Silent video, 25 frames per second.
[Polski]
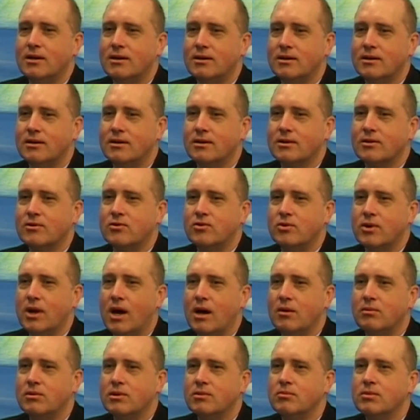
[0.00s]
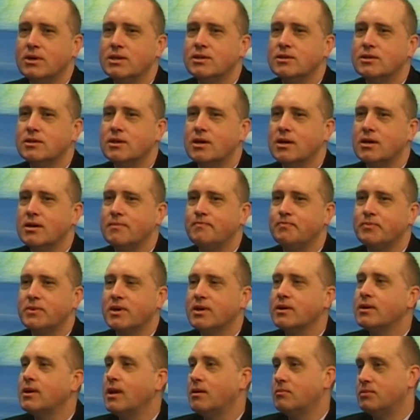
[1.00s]
e, górami. Będzie
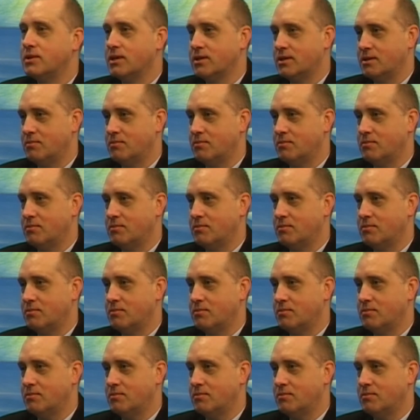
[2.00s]
chleb ze